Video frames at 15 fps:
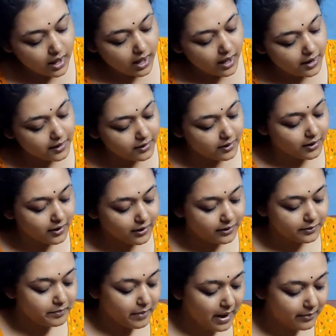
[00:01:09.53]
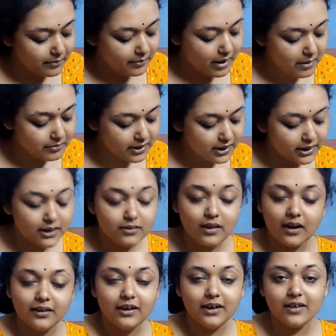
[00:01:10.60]
আর ম্যাম ম্যামদেরকে
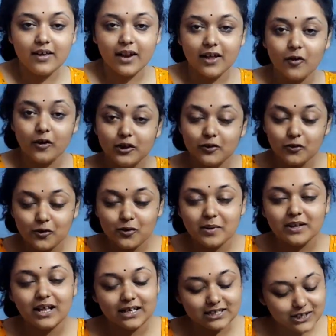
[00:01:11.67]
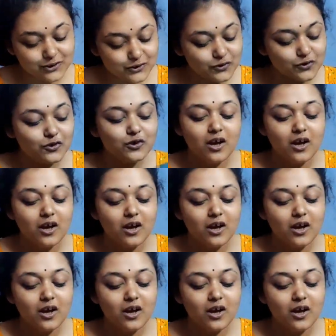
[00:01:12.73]
স্যারদেরকে জানাই অনেক ধন্যবাদ আসার জন্য